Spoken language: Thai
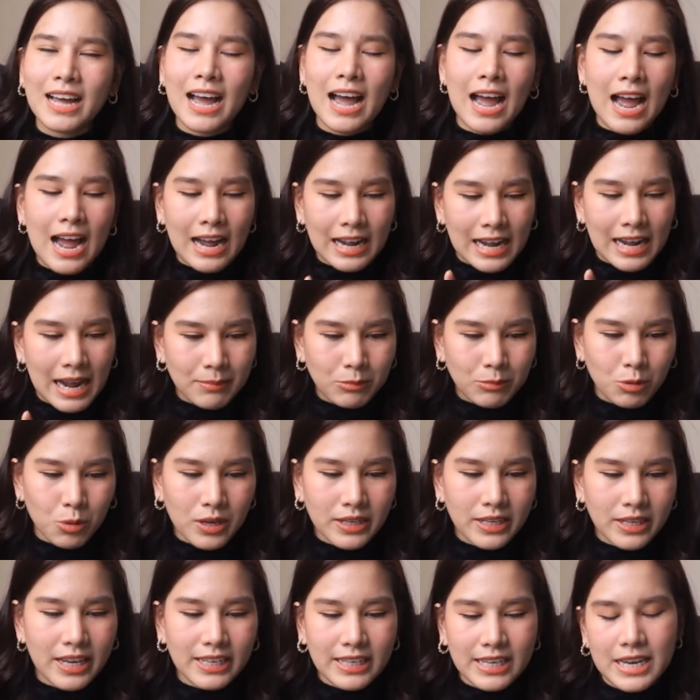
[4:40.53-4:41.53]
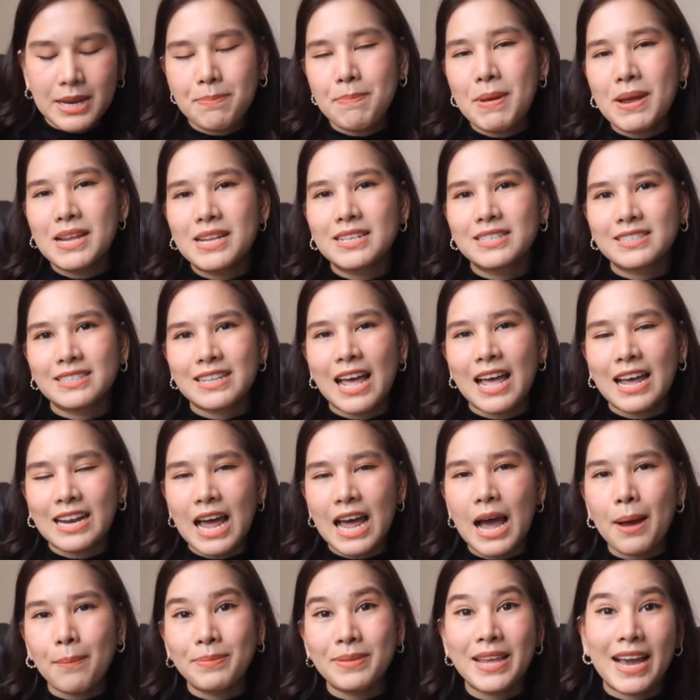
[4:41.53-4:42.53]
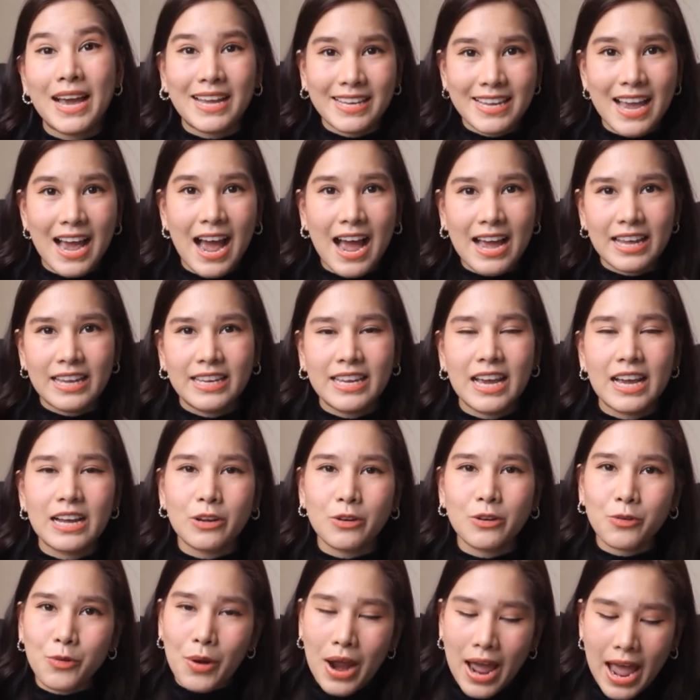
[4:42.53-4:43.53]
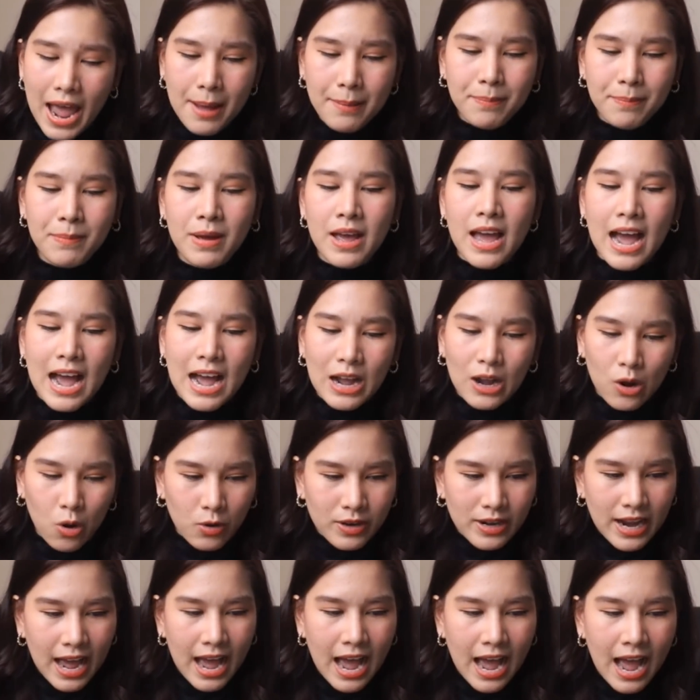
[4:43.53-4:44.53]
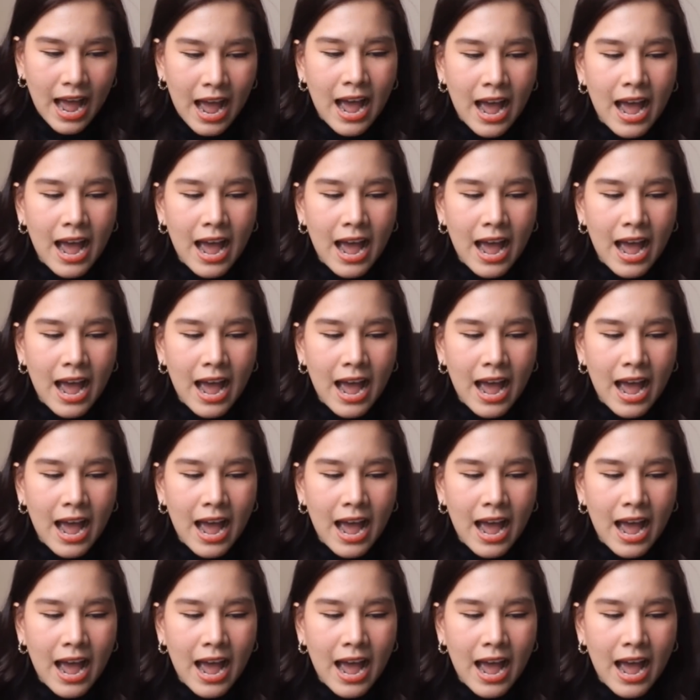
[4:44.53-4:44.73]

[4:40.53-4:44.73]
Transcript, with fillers: ค่ะกับธุรกิจที่เป็นสตาร์ทอัพใหญ่ๆอย่าง Grab Agoda